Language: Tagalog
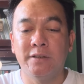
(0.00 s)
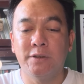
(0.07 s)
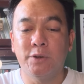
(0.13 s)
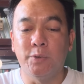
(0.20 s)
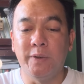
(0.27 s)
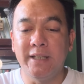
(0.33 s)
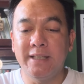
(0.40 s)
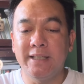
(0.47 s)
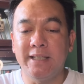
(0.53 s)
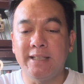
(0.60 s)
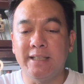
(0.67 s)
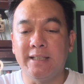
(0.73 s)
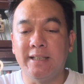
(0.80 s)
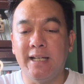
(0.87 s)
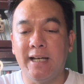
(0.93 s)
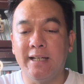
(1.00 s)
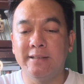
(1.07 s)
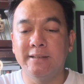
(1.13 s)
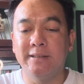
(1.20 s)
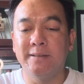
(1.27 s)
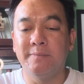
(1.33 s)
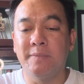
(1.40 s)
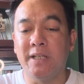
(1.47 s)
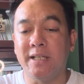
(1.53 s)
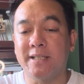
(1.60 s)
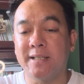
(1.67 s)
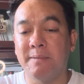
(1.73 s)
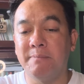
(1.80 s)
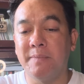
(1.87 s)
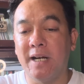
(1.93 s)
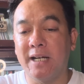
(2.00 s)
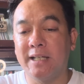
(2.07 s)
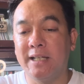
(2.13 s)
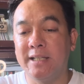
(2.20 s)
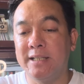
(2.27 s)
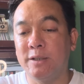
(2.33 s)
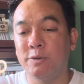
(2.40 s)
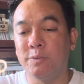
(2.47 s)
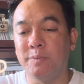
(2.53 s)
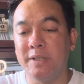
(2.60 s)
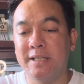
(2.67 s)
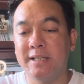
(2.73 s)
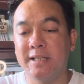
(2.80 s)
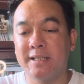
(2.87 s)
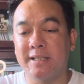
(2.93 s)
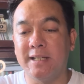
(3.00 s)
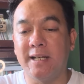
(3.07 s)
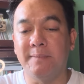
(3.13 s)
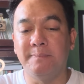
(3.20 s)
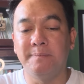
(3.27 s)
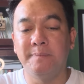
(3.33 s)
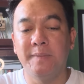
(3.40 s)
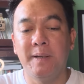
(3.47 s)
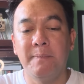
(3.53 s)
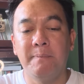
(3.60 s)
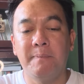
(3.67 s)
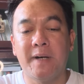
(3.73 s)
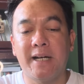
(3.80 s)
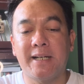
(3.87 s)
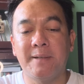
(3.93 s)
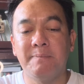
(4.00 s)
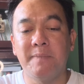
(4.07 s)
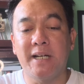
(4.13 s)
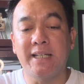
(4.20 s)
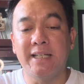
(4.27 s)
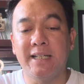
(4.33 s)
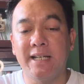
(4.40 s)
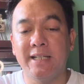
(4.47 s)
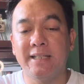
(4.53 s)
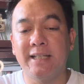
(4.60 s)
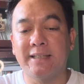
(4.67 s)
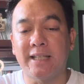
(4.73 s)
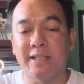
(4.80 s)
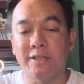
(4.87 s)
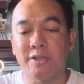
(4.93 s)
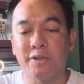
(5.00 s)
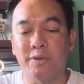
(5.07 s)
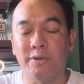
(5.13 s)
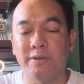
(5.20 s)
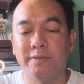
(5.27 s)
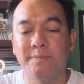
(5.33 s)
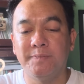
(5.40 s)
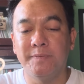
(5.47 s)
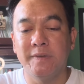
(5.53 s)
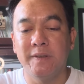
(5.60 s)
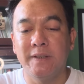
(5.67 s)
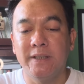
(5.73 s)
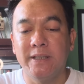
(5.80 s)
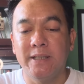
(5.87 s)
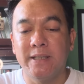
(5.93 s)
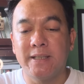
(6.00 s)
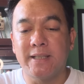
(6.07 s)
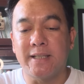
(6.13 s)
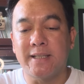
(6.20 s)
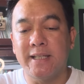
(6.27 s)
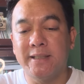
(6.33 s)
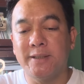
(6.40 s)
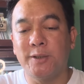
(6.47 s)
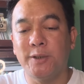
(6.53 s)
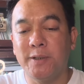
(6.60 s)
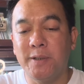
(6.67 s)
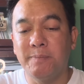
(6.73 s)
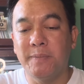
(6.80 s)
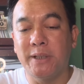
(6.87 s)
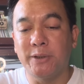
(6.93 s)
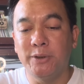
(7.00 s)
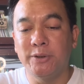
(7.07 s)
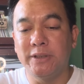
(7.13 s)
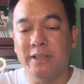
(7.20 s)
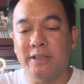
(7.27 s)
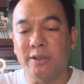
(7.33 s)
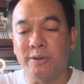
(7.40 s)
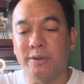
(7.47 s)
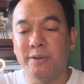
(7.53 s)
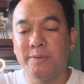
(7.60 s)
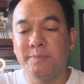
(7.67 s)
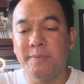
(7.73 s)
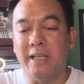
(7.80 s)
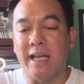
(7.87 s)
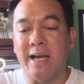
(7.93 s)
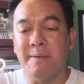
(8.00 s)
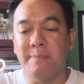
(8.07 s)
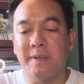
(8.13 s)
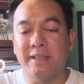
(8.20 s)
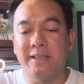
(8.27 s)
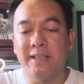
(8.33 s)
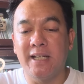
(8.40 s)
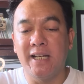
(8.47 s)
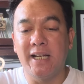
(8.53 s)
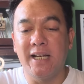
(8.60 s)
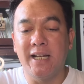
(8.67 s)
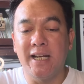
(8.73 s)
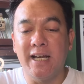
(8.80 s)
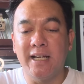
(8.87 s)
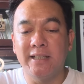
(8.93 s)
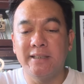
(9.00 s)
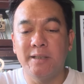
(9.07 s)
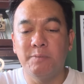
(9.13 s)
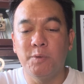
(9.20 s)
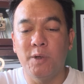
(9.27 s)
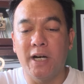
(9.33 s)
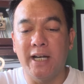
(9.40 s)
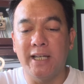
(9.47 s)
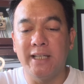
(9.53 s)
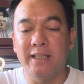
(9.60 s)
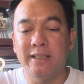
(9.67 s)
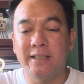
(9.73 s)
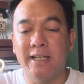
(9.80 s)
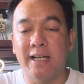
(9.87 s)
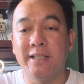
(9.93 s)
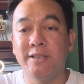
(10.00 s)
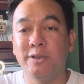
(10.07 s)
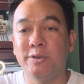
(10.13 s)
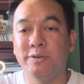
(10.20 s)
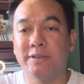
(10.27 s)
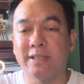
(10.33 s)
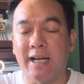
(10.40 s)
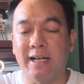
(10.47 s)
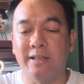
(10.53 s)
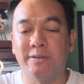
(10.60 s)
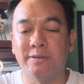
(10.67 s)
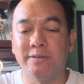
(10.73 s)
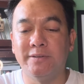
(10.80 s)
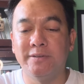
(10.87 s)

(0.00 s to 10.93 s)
Tuwing kikidlat, may isang bagay na kumikislap parang makinang natanso sa sentro ng bagyong ito, may apat na nilalang na buhay na anyong tao.